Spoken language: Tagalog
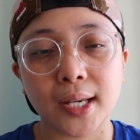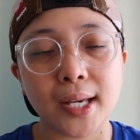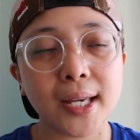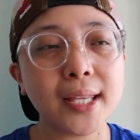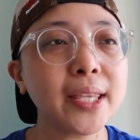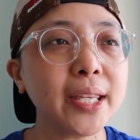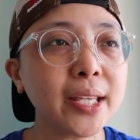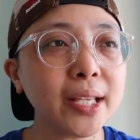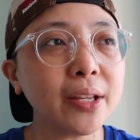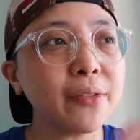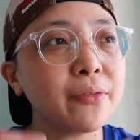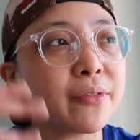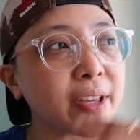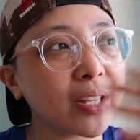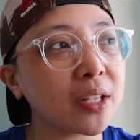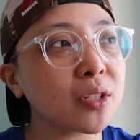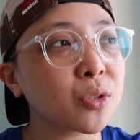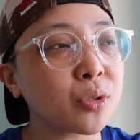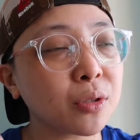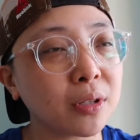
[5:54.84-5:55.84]
And then
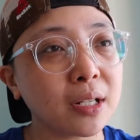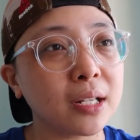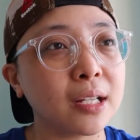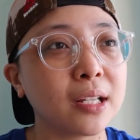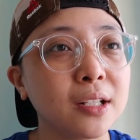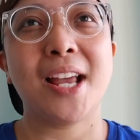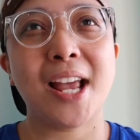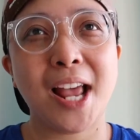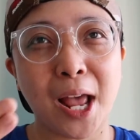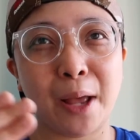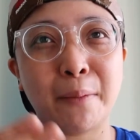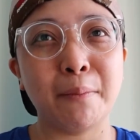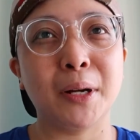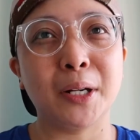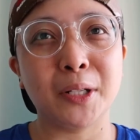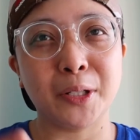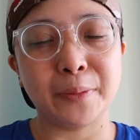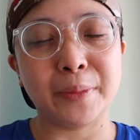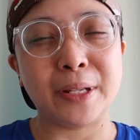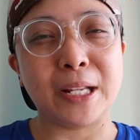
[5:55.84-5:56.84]
eventually,
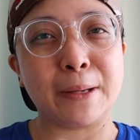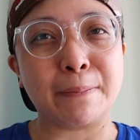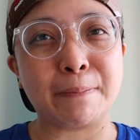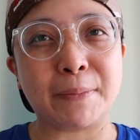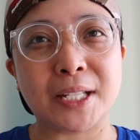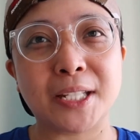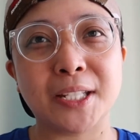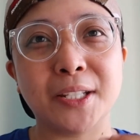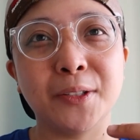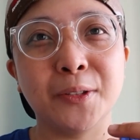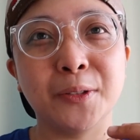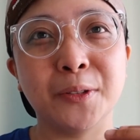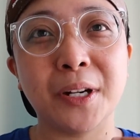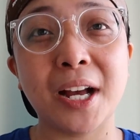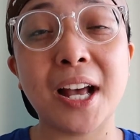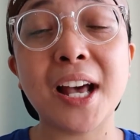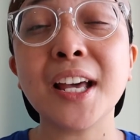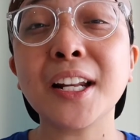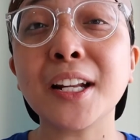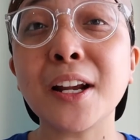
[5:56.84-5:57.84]
habang lumilipas yung
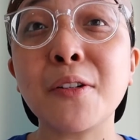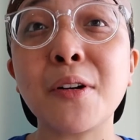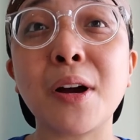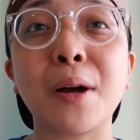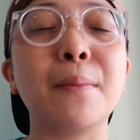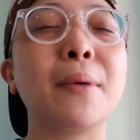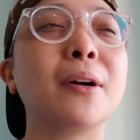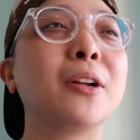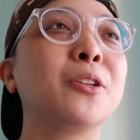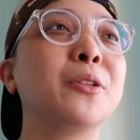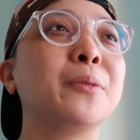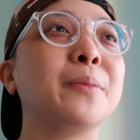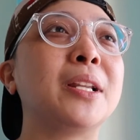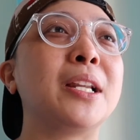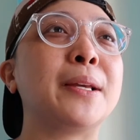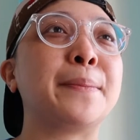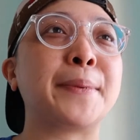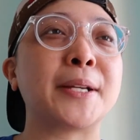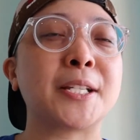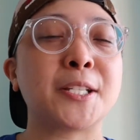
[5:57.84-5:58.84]
araw, habang
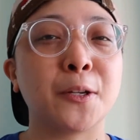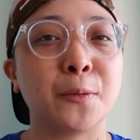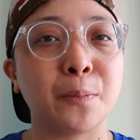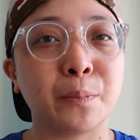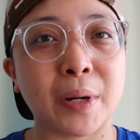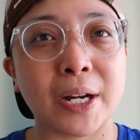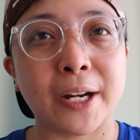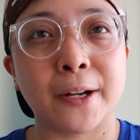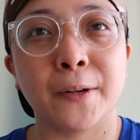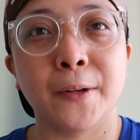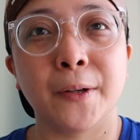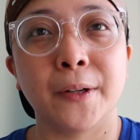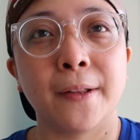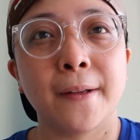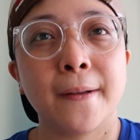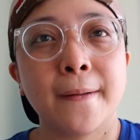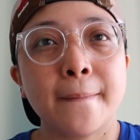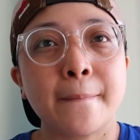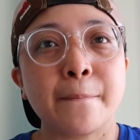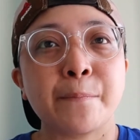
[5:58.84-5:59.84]
lumilipas yung panahon,
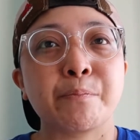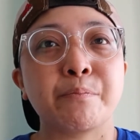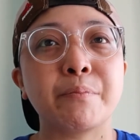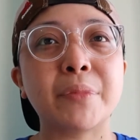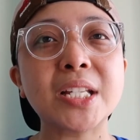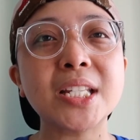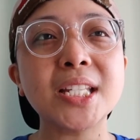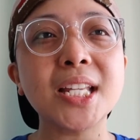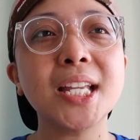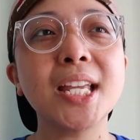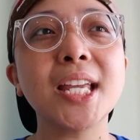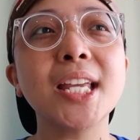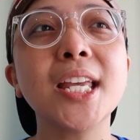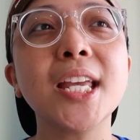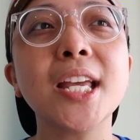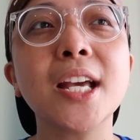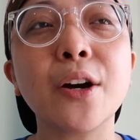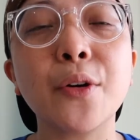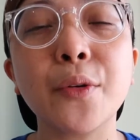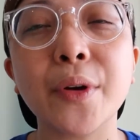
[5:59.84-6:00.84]
mas
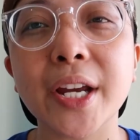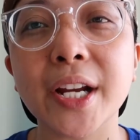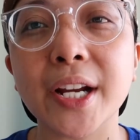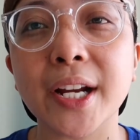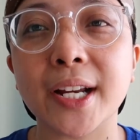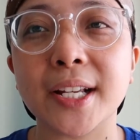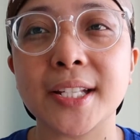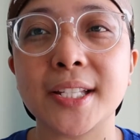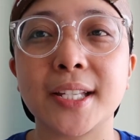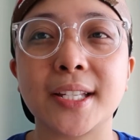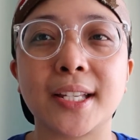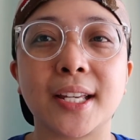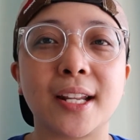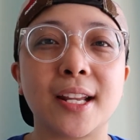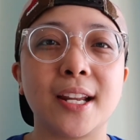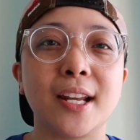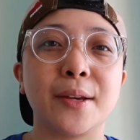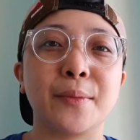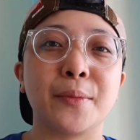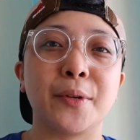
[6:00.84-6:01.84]
nagiging aware ka sa
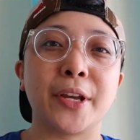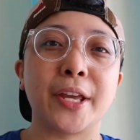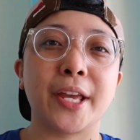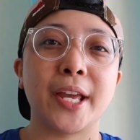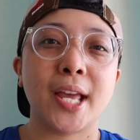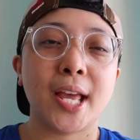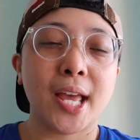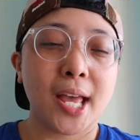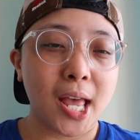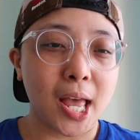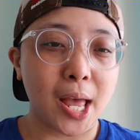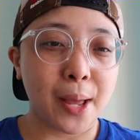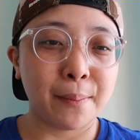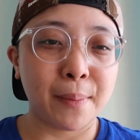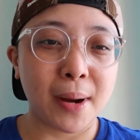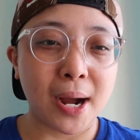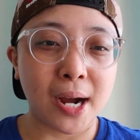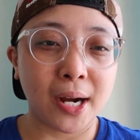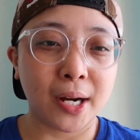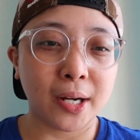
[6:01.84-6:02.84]
sarili mo eh.
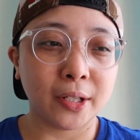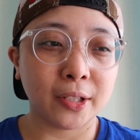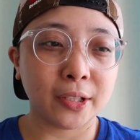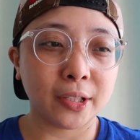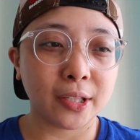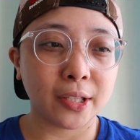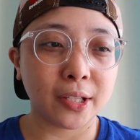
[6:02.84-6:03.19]
About